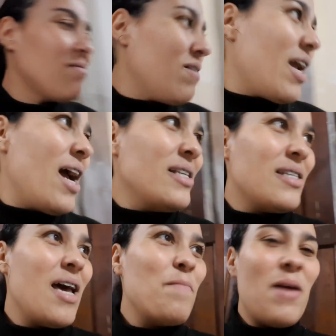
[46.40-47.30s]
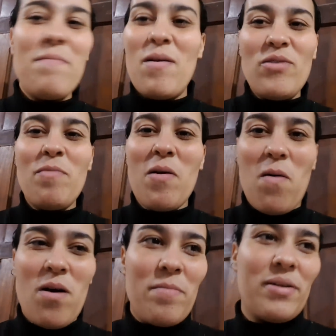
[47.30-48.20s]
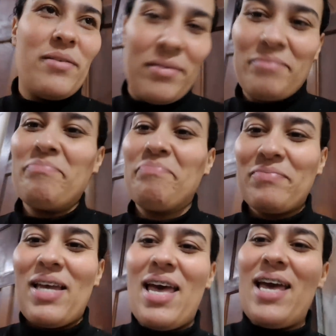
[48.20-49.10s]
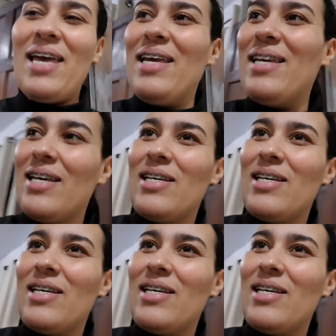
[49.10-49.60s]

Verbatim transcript: Vai casar, né? Minha última compra. É?